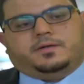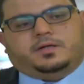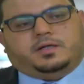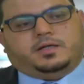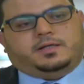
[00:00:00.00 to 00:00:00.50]

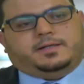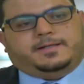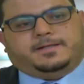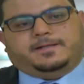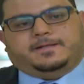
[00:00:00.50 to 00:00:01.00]

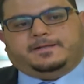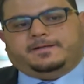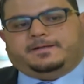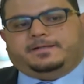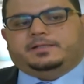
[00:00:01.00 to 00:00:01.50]

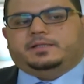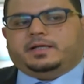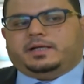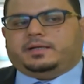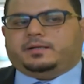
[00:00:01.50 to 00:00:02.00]
آه،
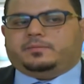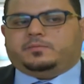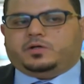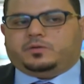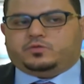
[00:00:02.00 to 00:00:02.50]
عندنا
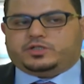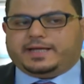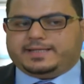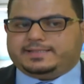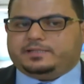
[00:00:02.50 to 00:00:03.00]

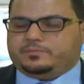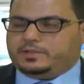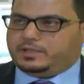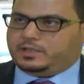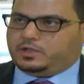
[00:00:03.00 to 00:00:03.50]
مجهزين
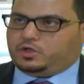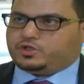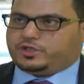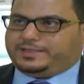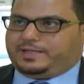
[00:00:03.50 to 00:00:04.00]

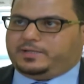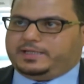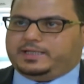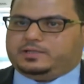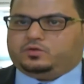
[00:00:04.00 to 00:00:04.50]
بحجرة
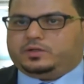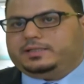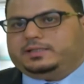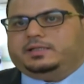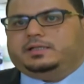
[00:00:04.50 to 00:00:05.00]
عمليات
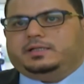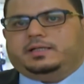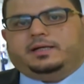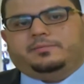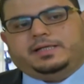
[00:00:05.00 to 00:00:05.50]
تغطي
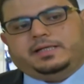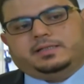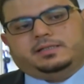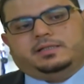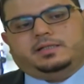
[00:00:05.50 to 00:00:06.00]

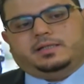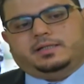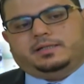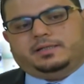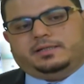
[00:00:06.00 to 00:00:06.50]
العمليات
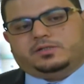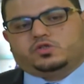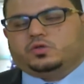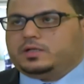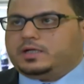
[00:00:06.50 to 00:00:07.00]

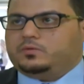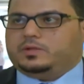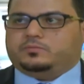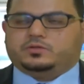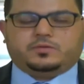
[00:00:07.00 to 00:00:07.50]
الصغرى
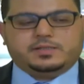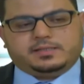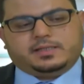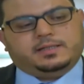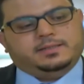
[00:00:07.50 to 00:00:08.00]

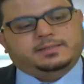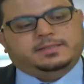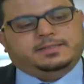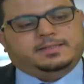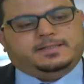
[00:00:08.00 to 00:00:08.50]
والمتوسطة
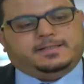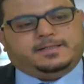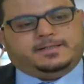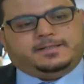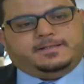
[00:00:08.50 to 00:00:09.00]

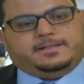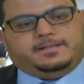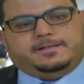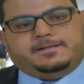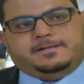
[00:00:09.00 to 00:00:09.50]

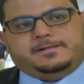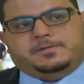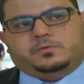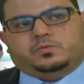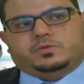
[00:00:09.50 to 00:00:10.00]
آه،
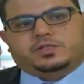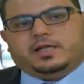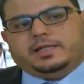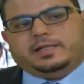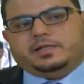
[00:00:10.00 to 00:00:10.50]
وان
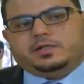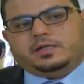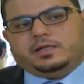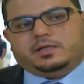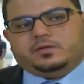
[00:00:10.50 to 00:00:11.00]
شاء الله
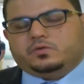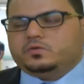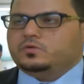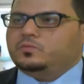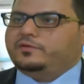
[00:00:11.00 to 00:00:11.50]

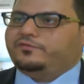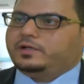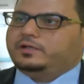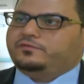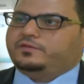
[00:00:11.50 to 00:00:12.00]
نكونوا
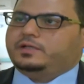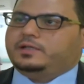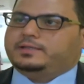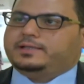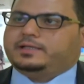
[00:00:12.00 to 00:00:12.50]
موفقين
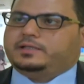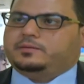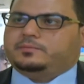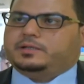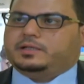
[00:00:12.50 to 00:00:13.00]
في
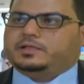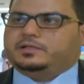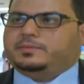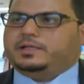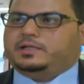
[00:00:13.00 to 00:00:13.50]
تقديم خدمه